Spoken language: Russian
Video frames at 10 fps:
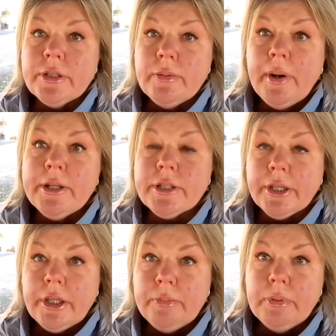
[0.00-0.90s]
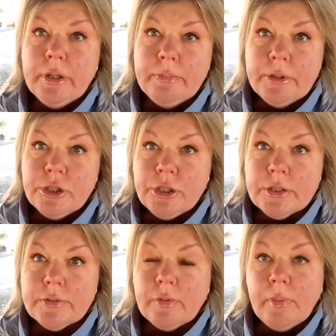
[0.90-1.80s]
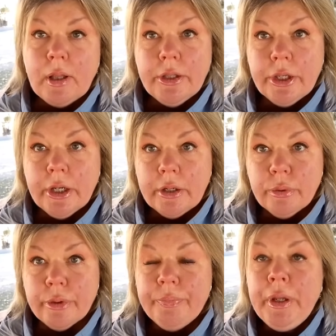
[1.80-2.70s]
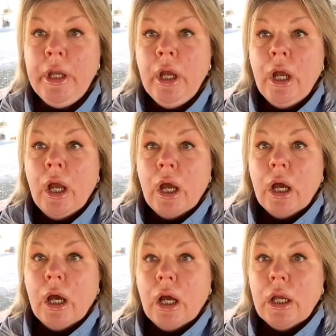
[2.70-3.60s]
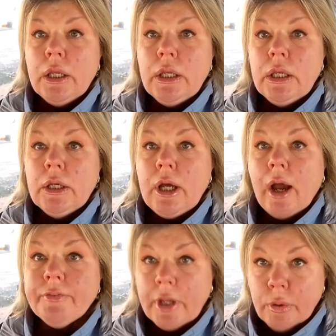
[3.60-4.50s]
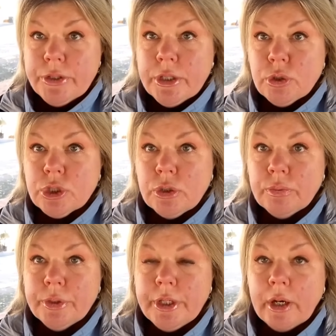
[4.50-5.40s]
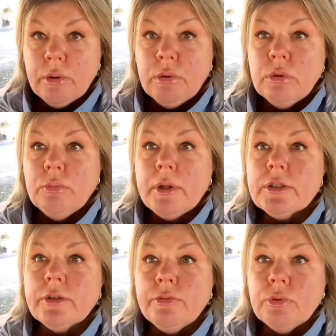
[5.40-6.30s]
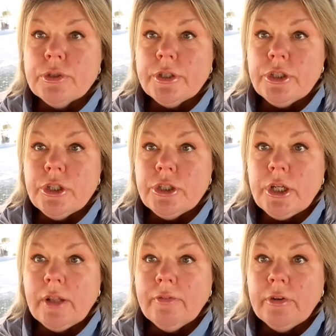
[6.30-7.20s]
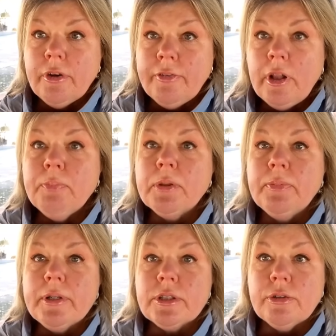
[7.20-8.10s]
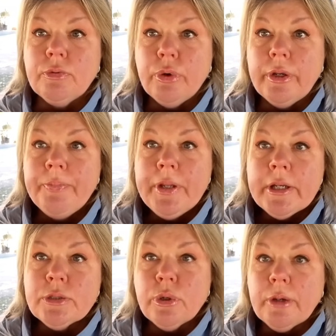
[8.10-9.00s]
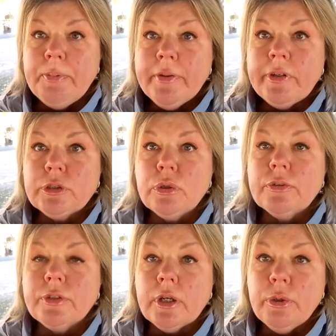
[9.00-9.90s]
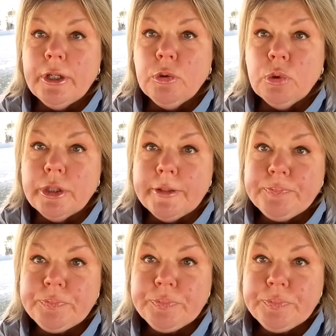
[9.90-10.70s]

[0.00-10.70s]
занимались, какие были бесчинства. Мало не горит. А, и, а второй дедушка у меня, он Москву защищал, воевал под Москвой 41-42 годы